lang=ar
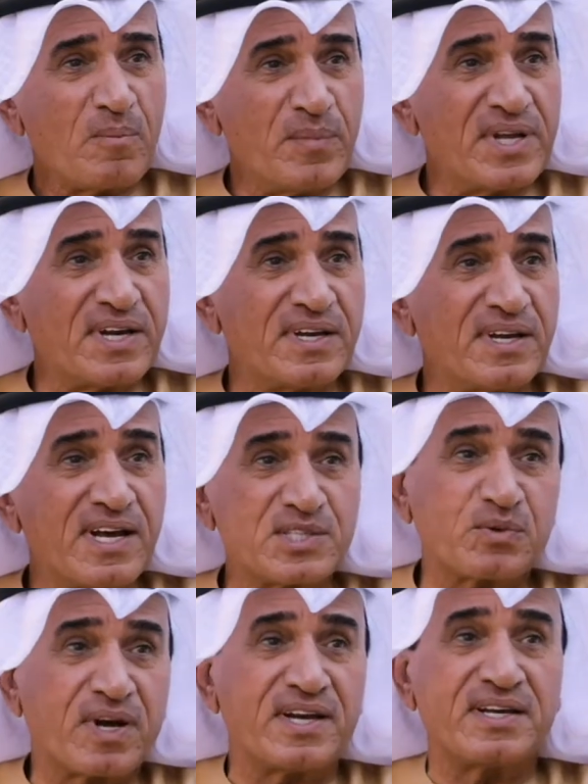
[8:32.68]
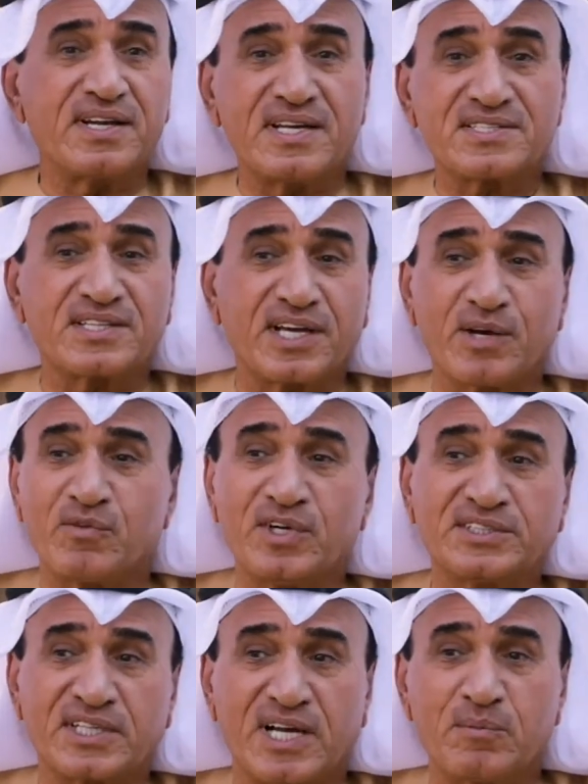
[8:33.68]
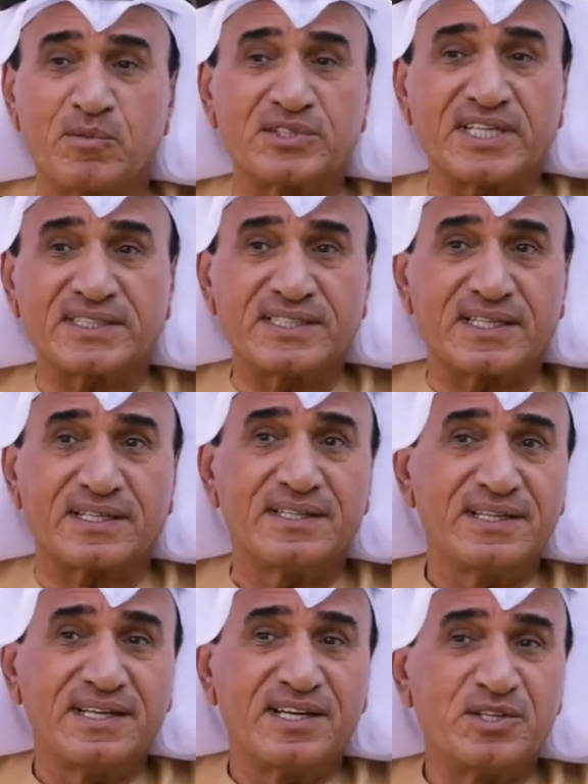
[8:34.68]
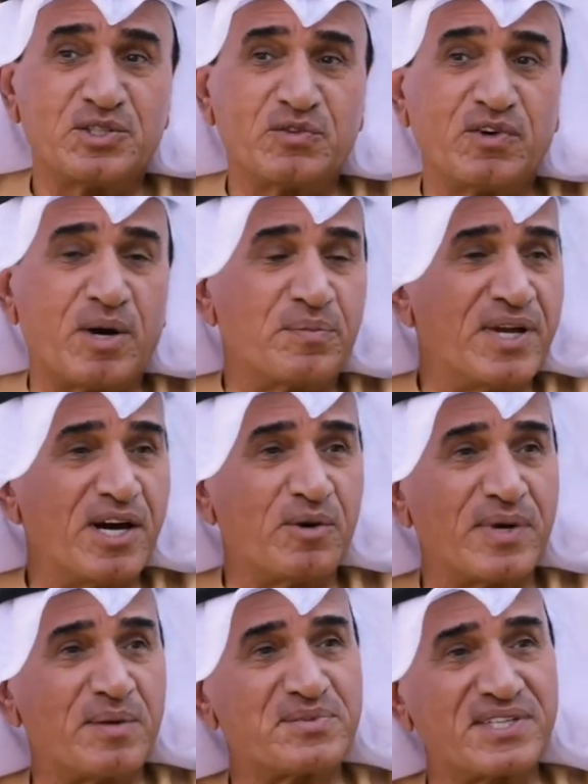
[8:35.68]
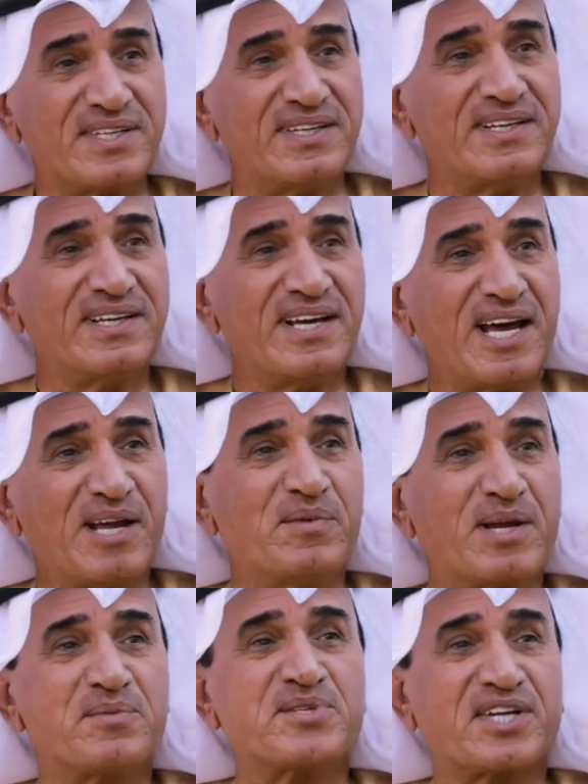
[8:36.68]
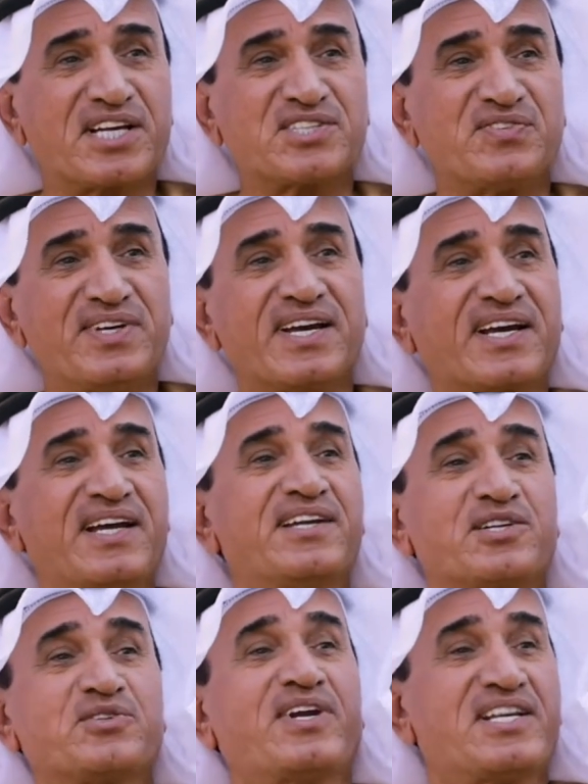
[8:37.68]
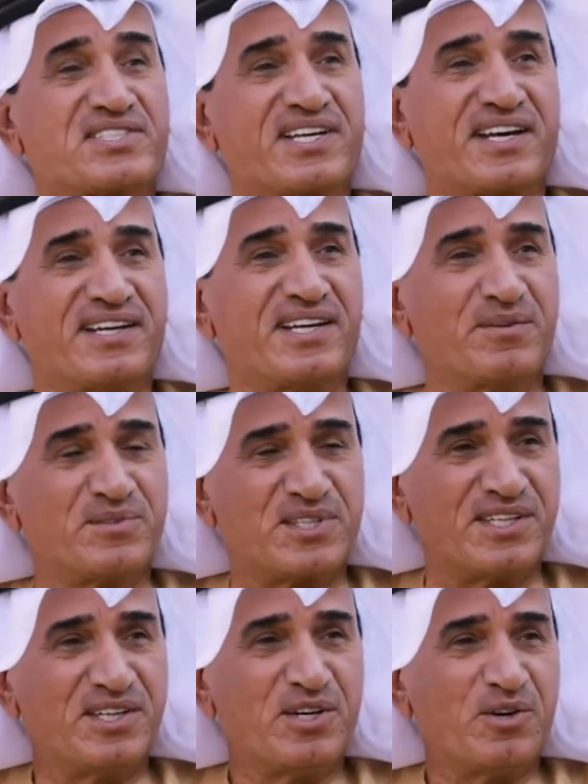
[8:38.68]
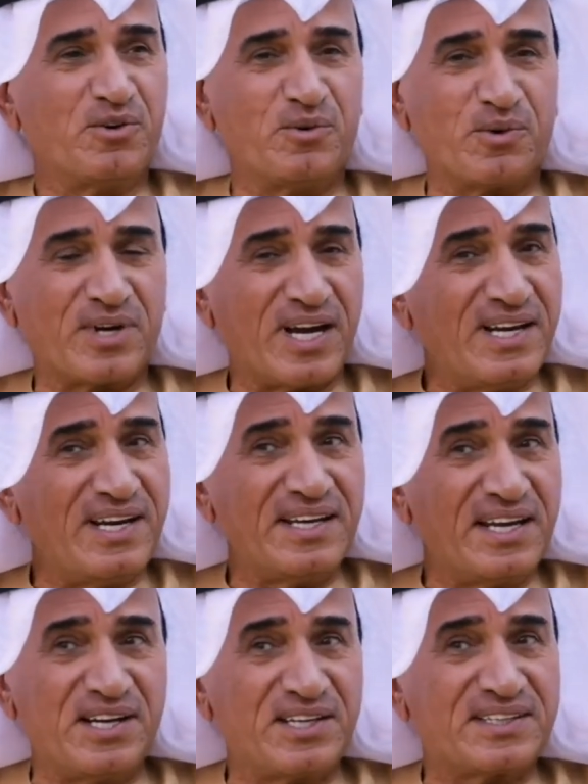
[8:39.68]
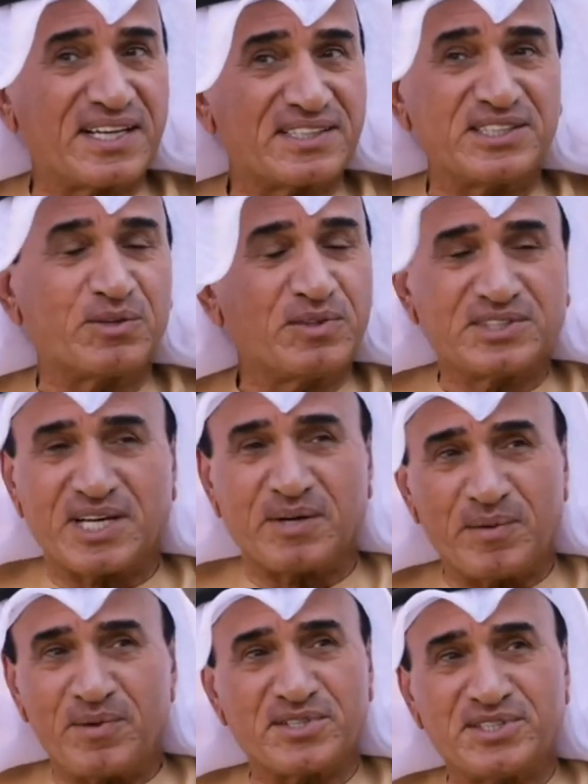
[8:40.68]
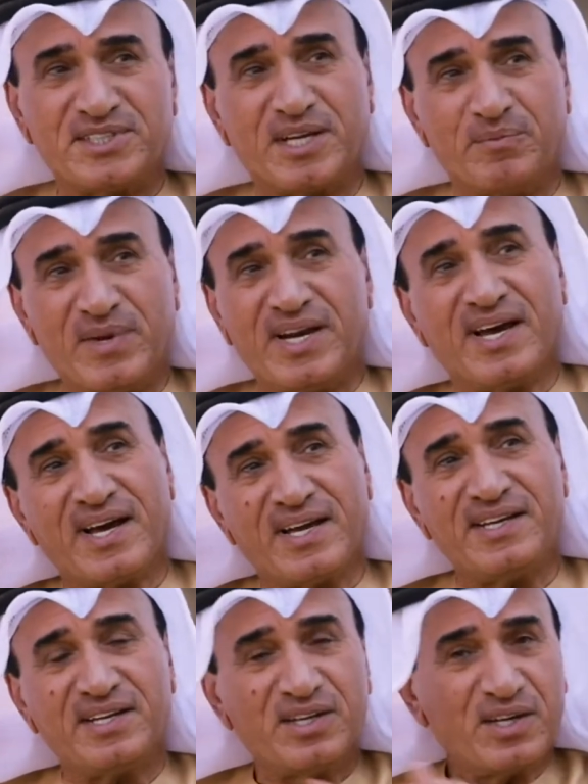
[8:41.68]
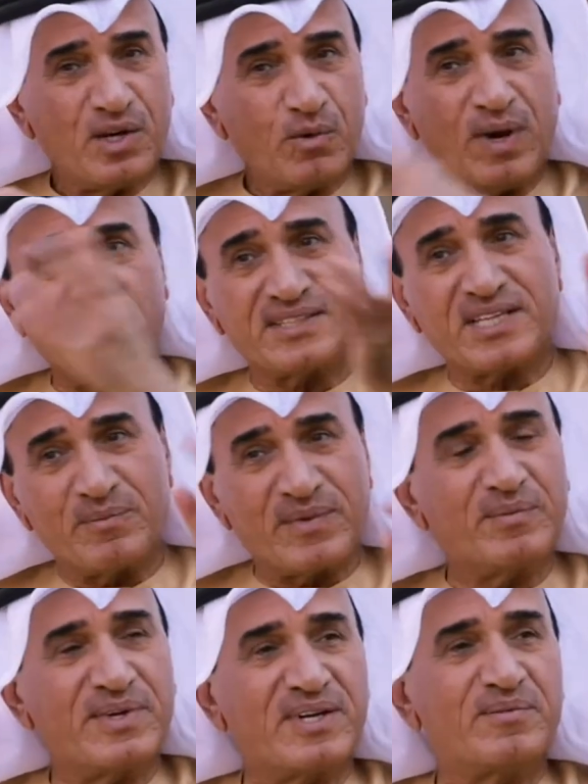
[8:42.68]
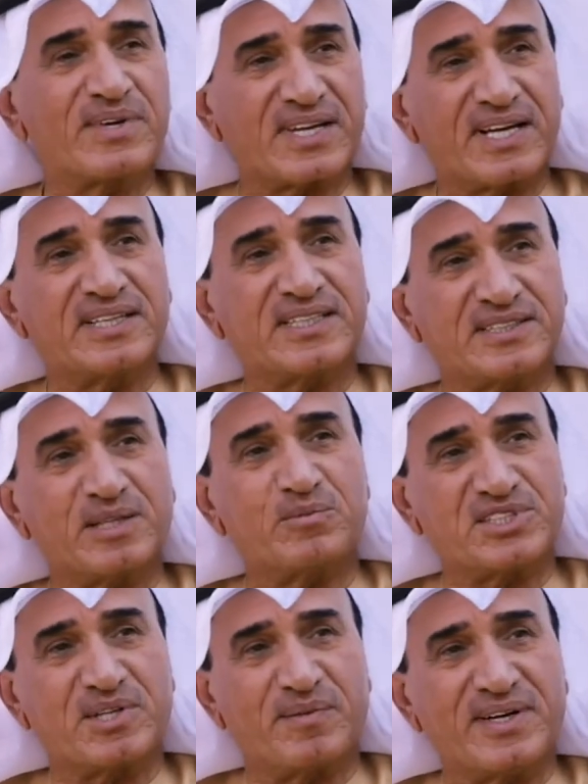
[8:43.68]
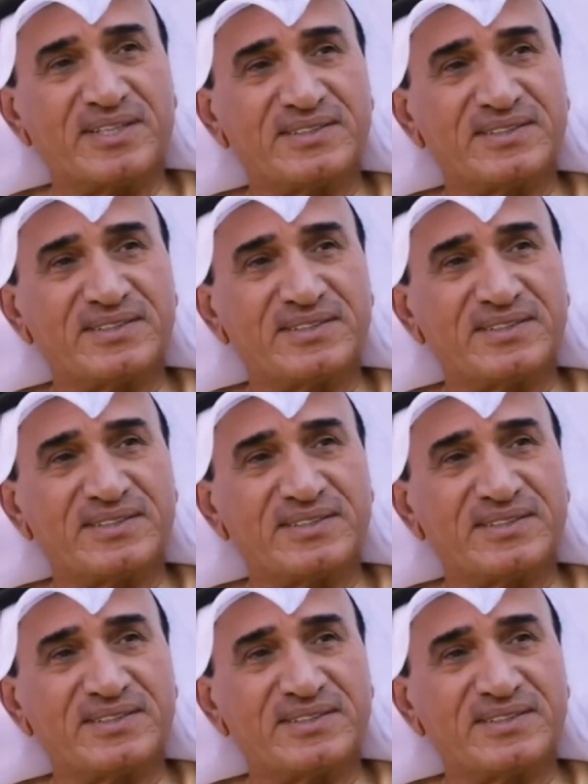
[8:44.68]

نعم. بين الناس وكان الناس يقفوا احترام وتقدير يشوفوا ابنائهم لابسين هالملابس الكشفيه كانه نعم. رجل عسكري ايه نعم وكان له يعني تقدير واحترام كبير جدا من الاهالي وحتى من من من قيادات المجتمع.